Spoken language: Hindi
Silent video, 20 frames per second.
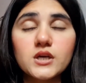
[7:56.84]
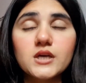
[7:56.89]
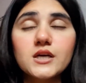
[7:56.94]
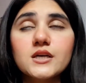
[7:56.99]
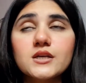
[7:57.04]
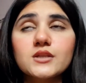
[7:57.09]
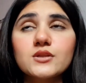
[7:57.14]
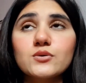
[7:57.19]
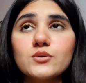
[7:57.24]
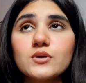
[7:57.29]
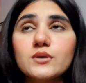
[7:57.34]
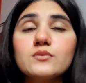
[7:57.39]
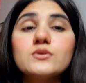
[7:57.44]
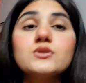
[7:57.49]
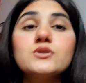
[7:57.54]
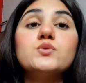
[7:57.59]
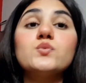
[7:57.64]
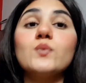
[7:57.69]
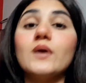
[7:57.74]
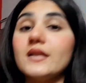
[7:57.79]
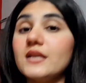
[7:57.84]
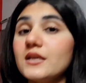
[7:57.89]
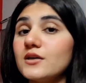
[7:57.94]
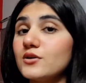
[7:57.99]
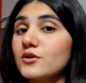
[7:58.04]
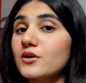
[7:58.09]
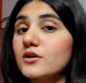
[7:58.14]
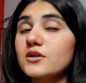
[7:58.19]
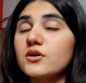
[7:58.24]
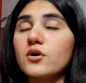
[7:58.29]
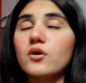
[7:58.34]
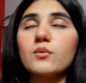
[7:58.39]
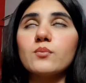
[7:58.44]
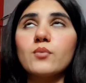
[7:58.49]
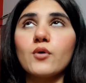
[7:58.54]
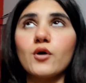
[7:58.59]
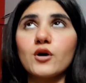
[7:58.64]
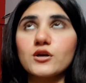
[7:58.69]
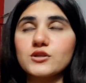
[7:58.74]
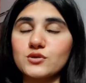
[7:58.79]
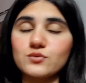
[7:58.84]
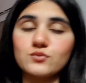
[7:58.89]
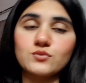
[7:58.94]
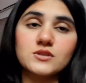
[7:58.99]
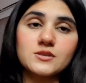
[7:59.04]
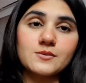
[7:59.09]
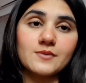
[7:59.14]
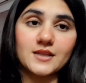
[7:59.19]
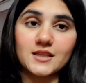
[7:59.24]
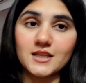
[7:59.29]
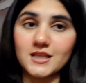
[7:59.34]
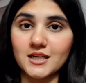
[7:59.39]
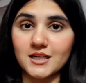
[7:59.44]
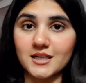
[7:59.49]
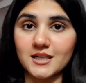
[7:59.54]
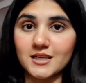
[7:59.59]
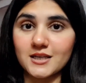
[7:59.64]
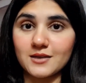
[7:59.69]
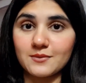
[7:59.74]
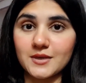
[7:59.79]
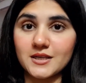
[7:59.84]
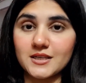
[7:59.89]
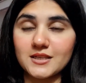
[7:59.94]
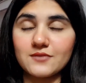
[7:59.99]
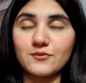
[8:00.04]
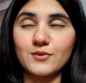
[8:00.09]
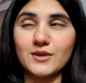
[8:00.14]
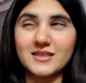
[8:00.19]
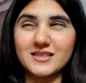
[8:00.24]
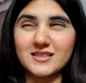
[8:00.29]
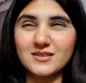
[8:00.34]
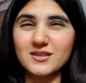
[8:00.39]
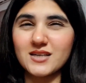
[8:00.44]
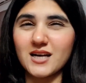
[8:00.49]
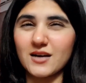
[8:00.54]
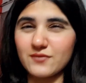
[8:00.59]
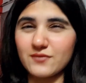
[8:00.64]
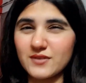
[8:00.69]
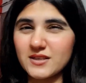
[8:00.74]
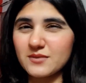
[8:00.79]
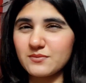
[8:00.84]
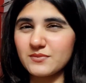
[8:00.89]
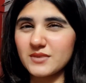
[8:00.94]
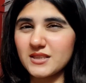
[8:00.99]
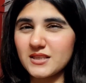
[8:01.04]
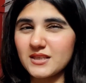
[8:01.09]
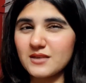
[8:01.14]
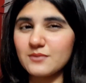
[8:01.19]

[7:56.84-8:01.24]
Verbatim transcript: तो इट वॉज वेरी गुड और बहुत सुकून से मेहंदी लग गई हमारी वेटिंग काफ़ी लंबी थी बट